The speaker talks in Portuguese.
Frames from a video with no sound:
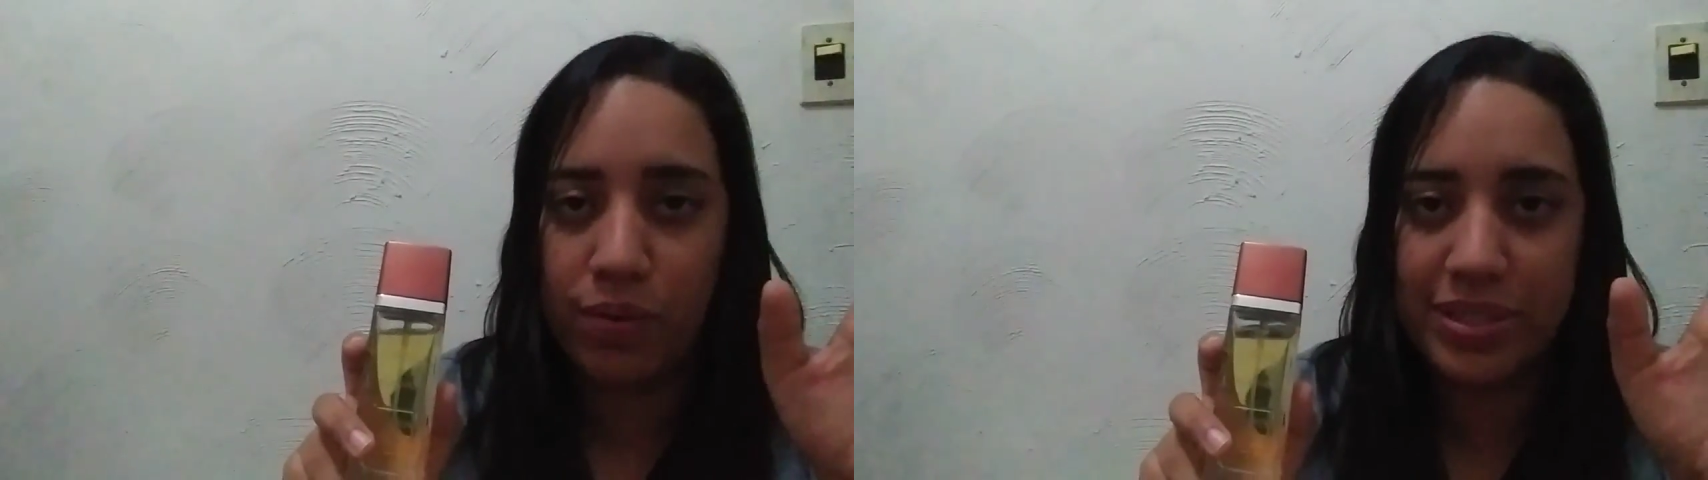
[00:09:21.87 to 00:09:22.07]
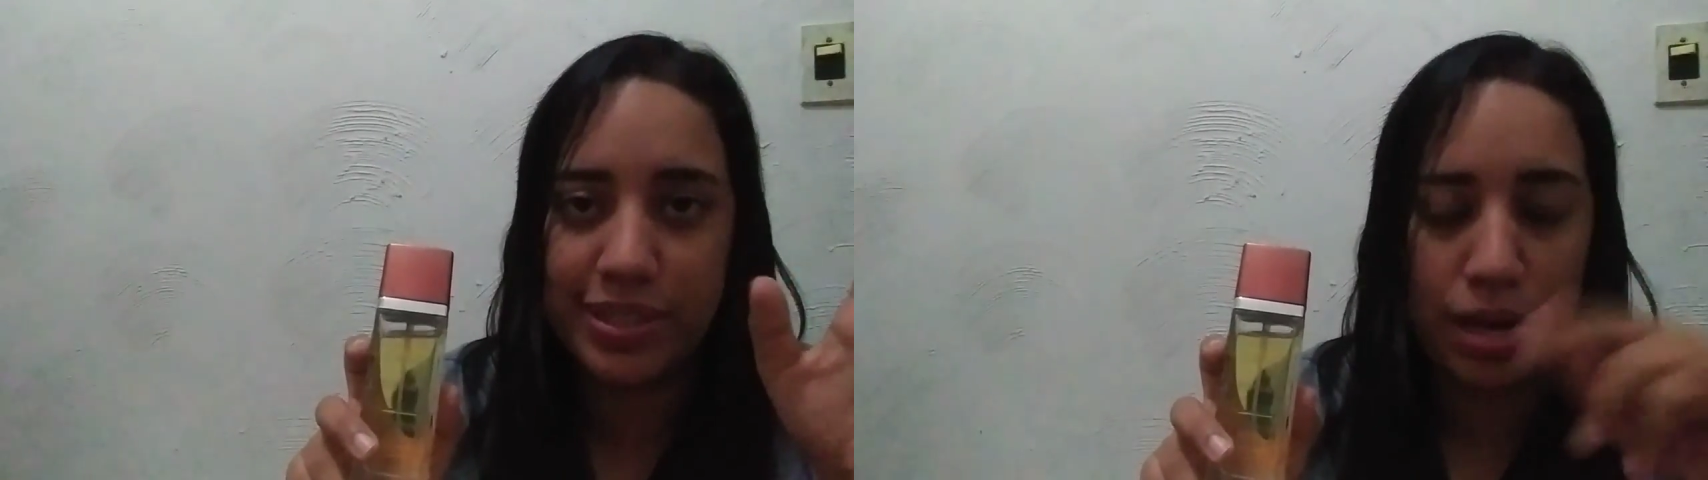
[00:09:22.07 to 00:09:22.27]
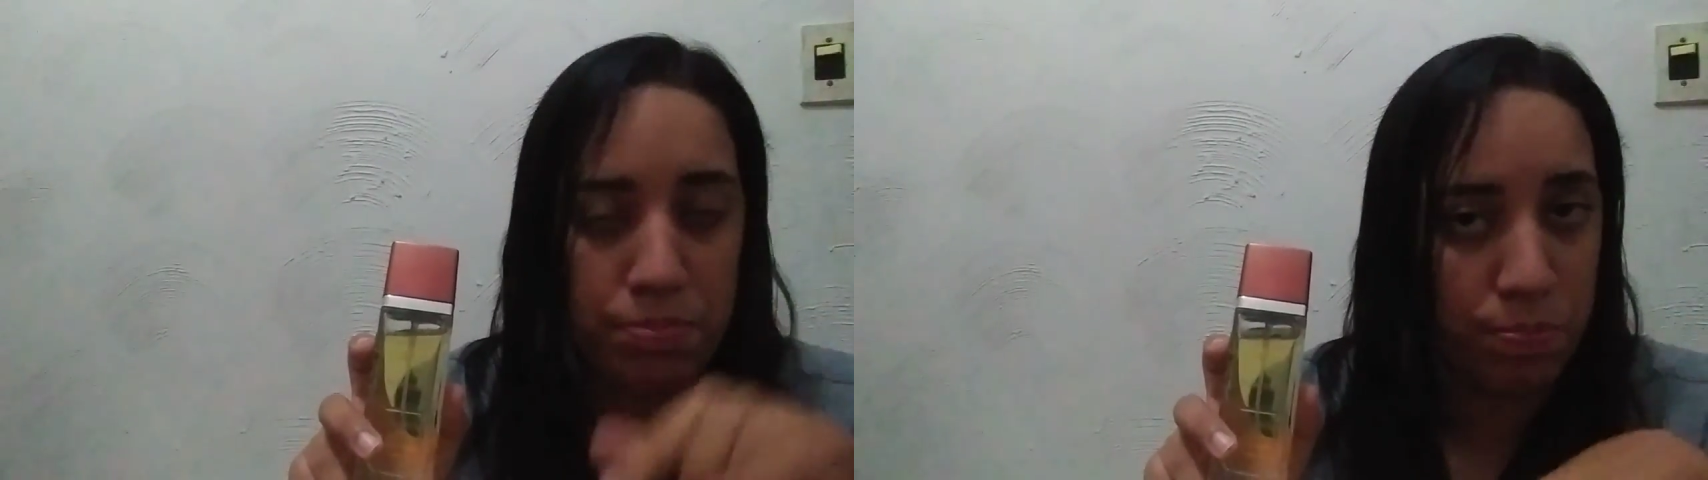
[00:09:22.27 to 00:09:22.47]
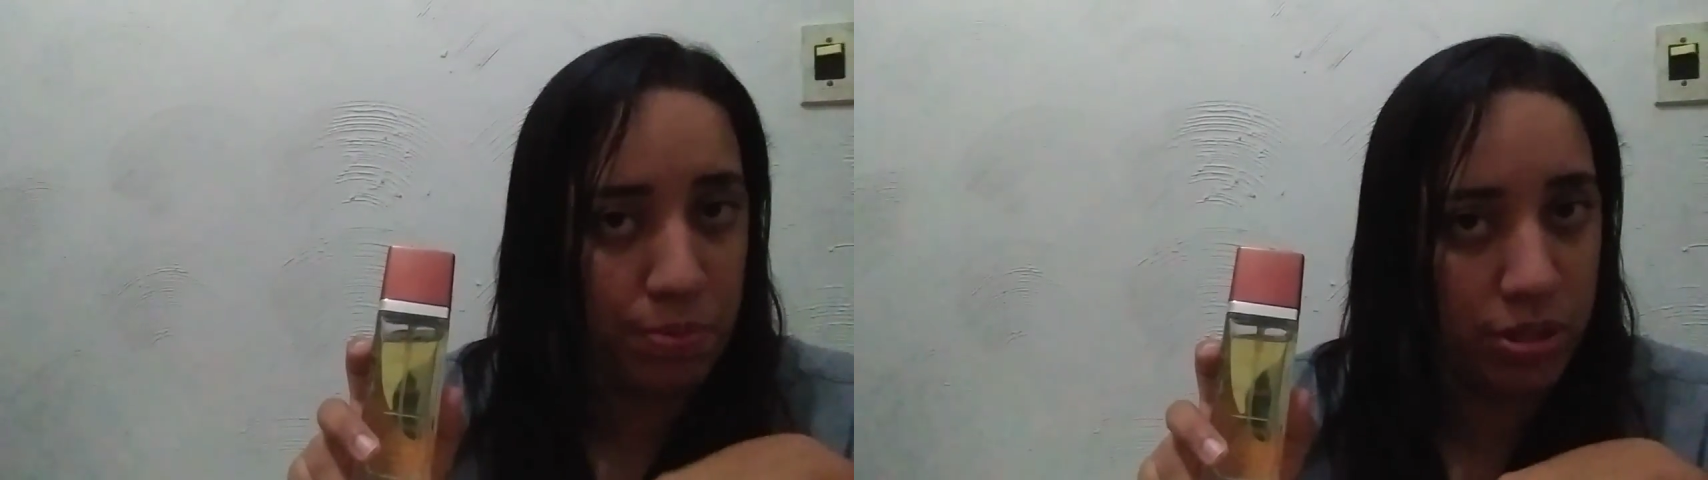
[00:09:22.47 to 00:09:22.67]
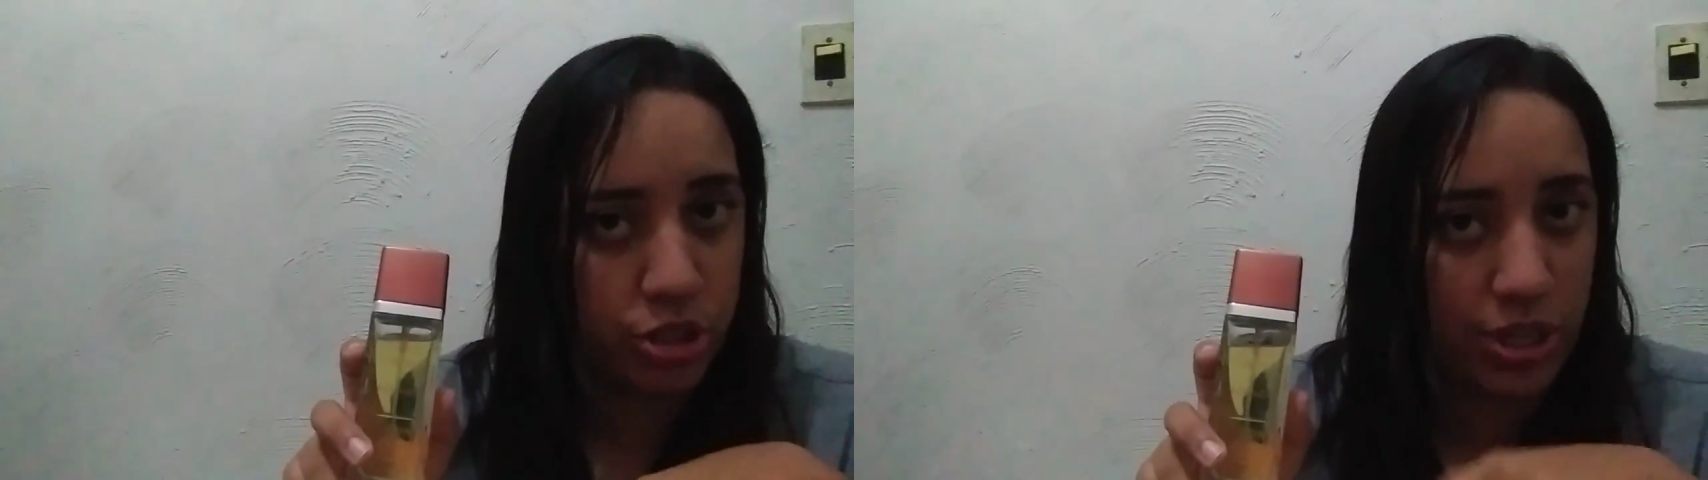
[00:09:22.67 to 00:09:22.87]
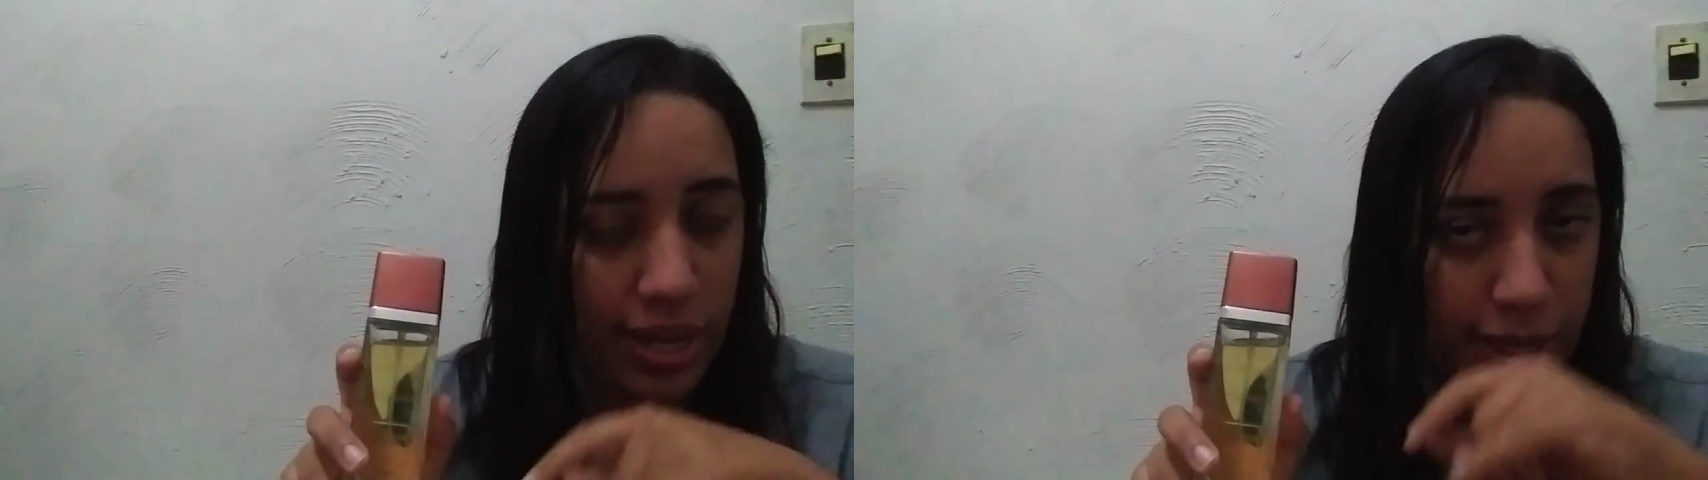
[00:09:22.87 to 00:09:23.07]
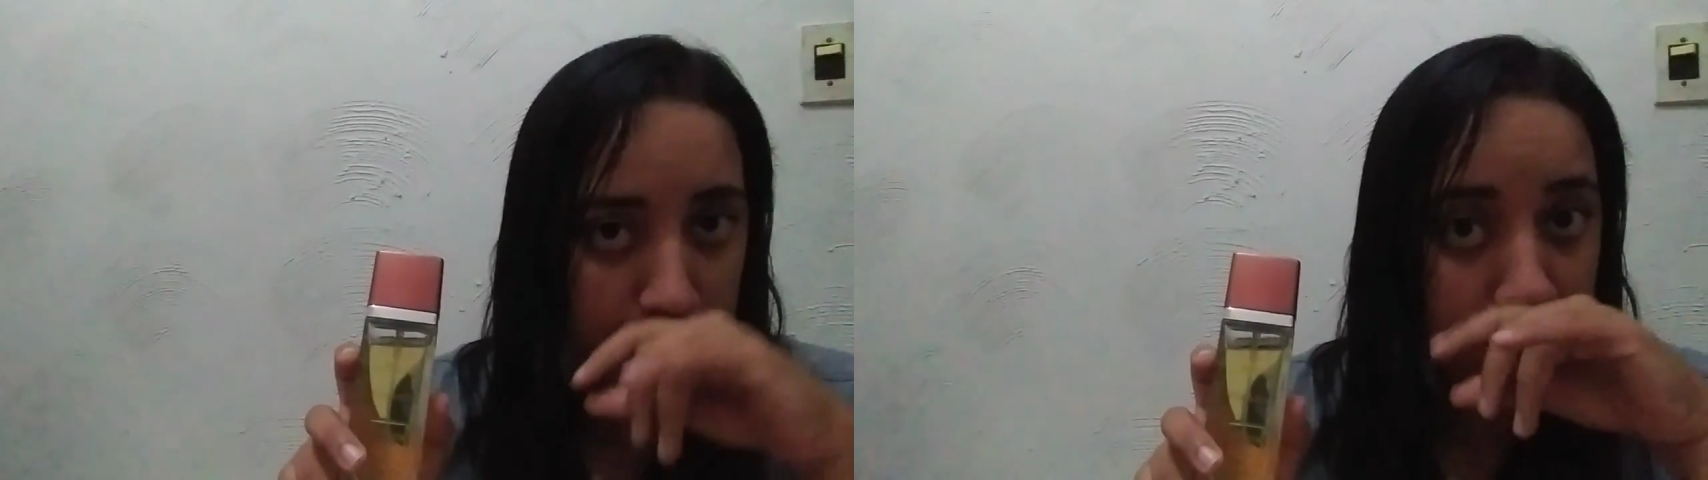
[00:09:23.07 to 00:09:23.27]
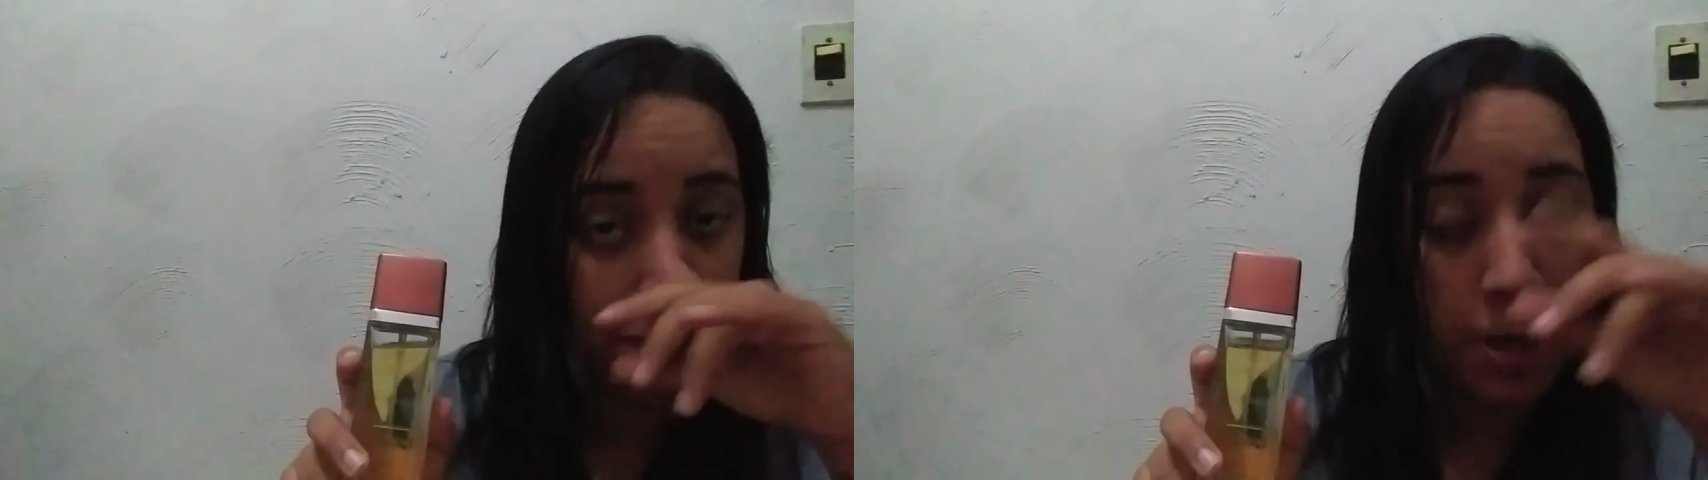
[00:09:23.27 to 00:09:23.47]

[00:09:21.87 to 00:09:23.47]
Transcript: WhatsApp ou pelo Instagram,